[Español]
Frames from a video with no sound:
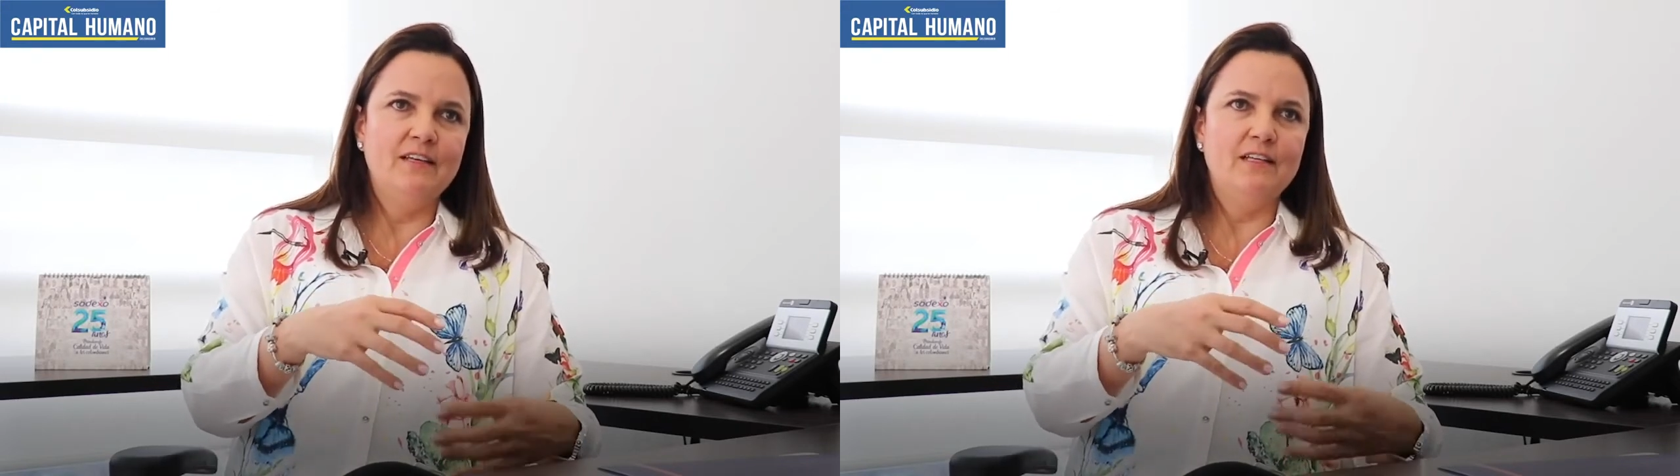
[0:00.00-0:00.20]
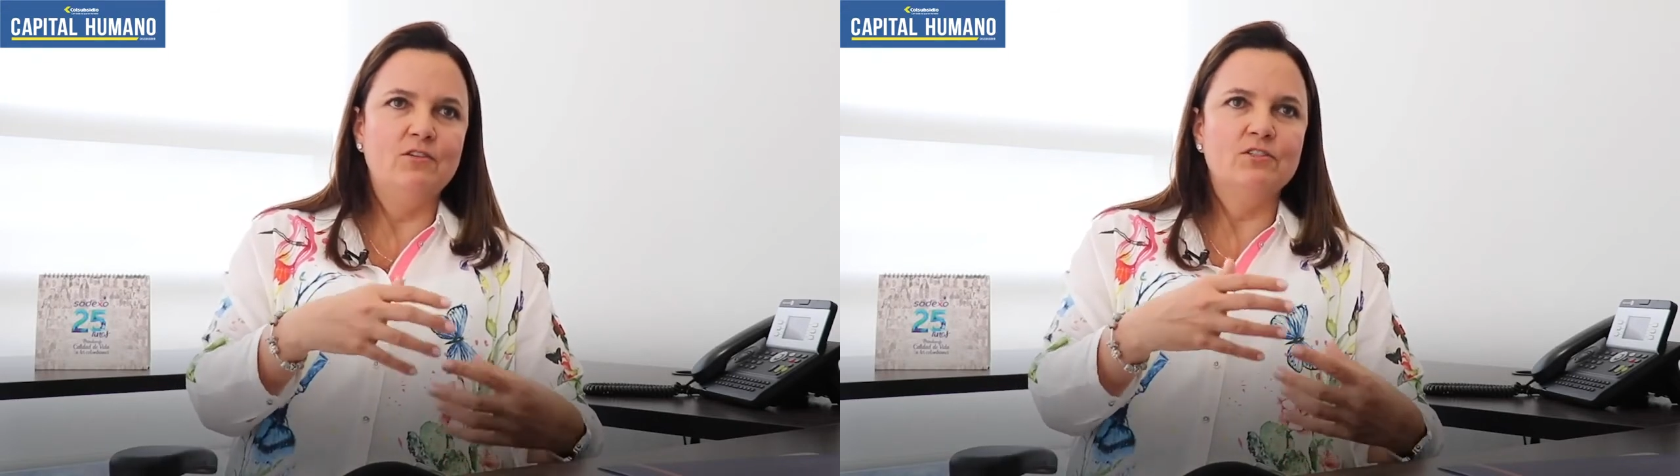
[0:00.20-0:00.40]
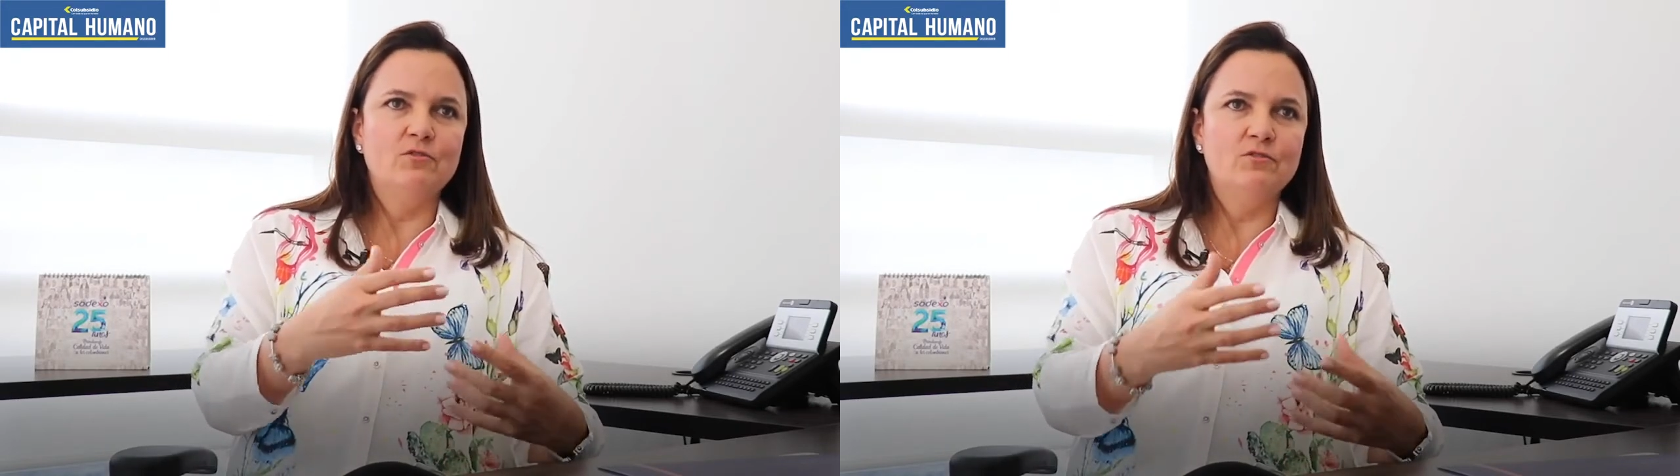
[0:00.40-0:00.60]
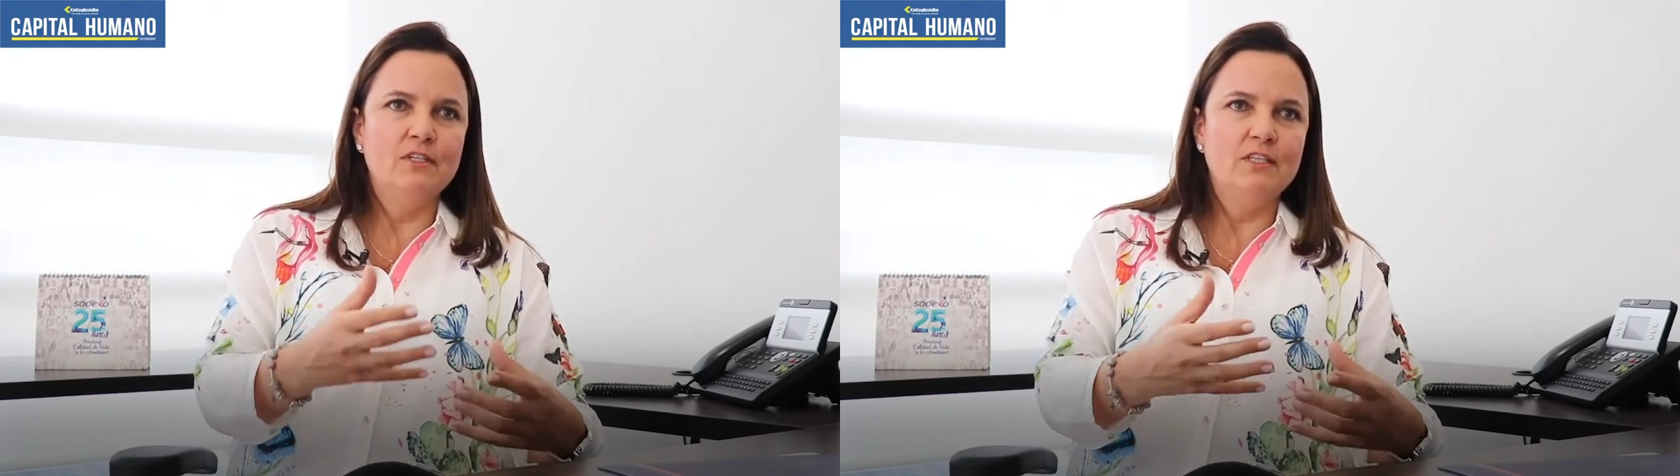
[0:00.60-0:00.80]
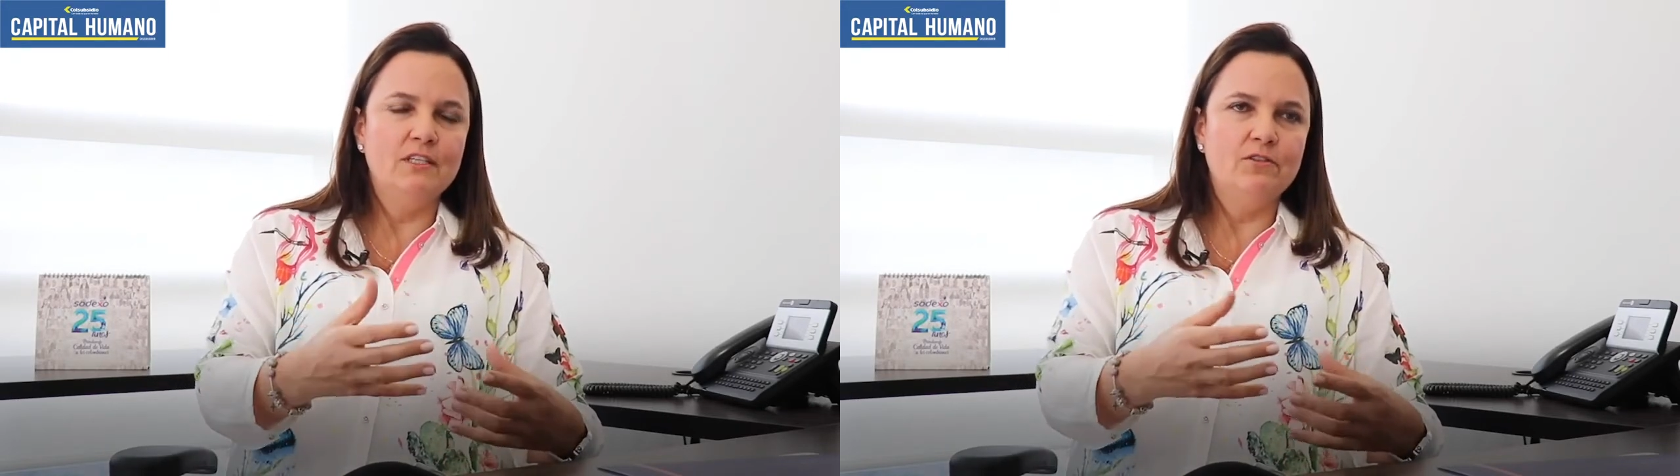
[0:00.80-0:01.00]
dándoles
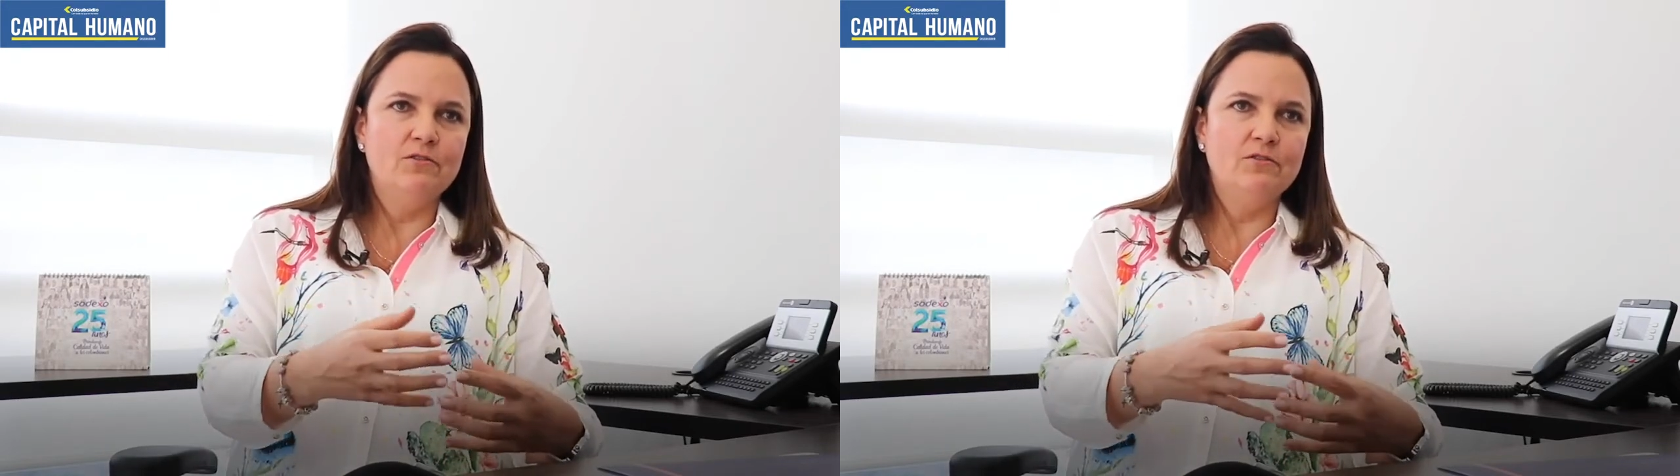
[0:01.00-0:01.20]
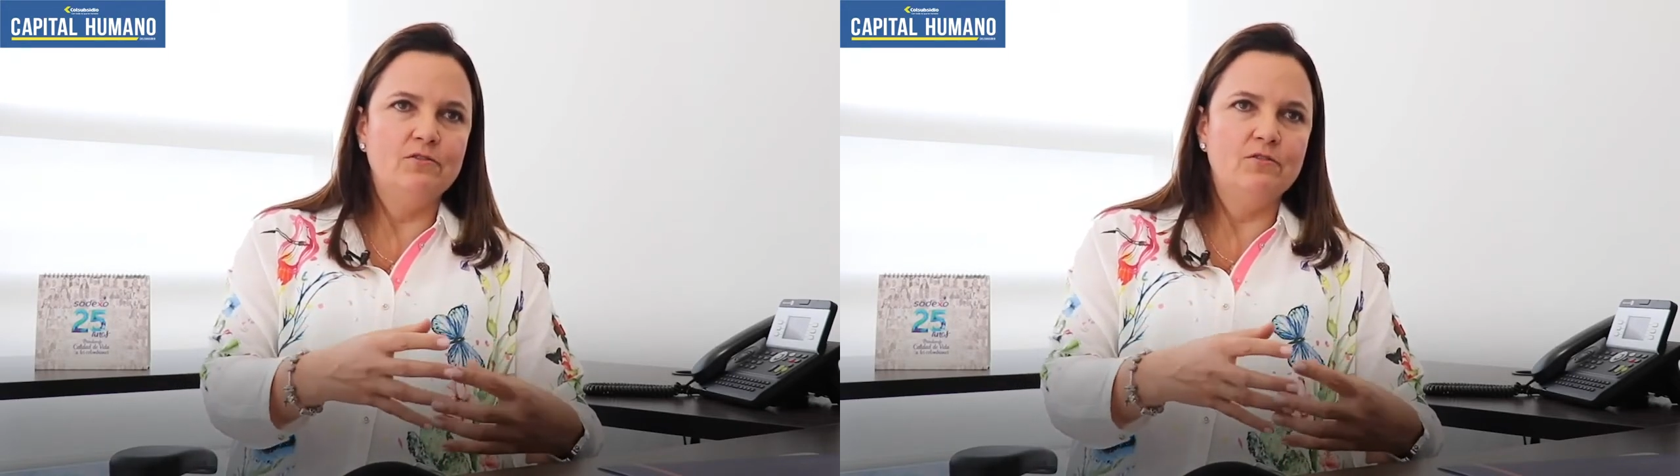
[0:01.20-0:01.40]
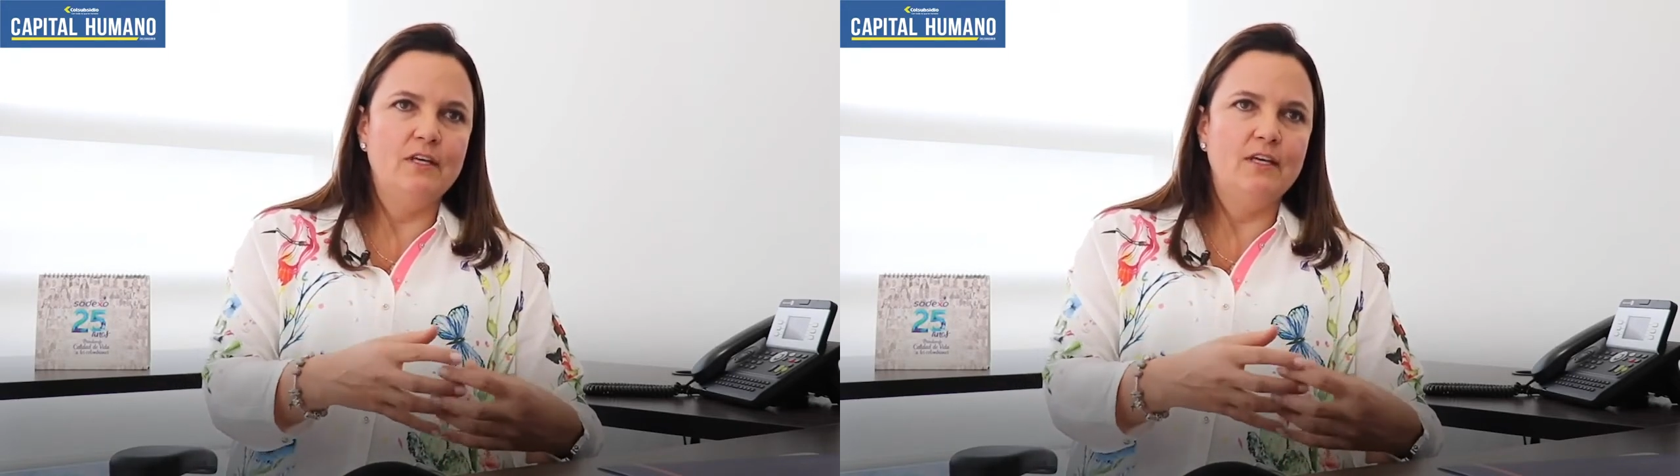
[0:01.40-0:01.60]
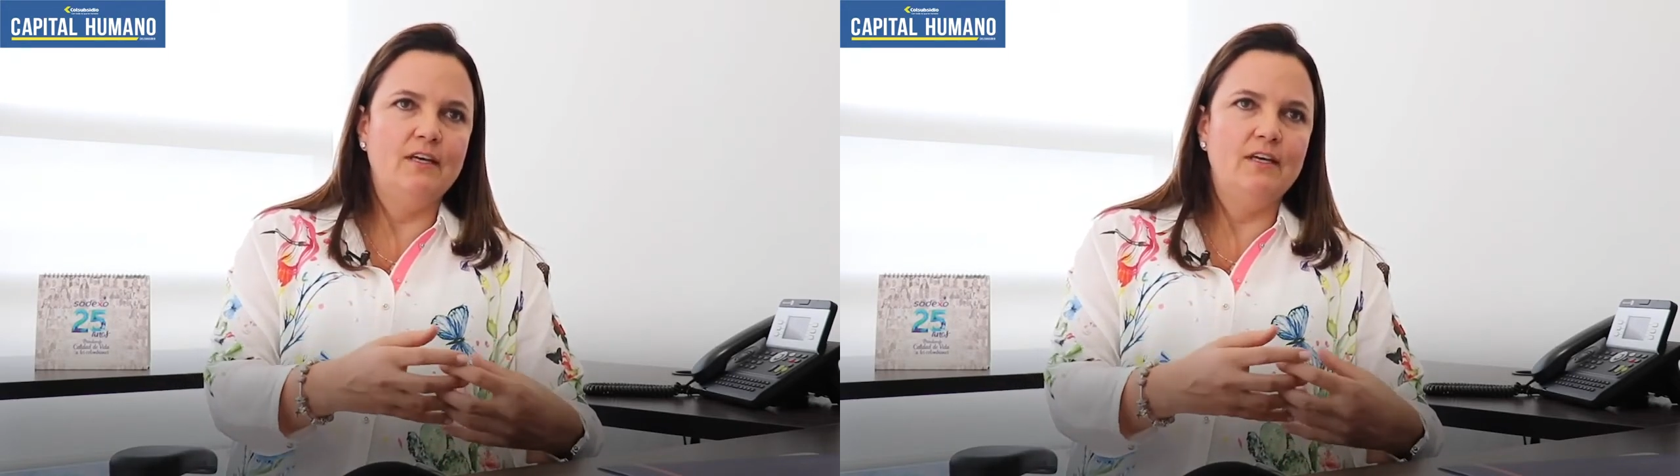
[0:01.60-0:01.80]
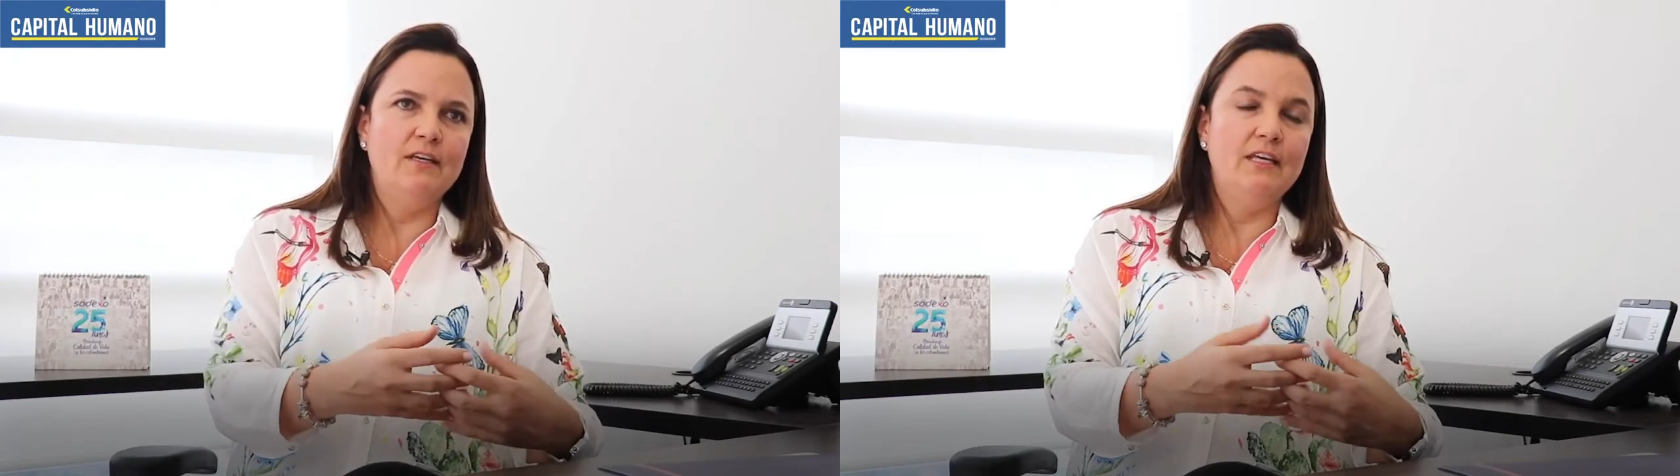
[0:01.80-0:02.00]
contenidos eh,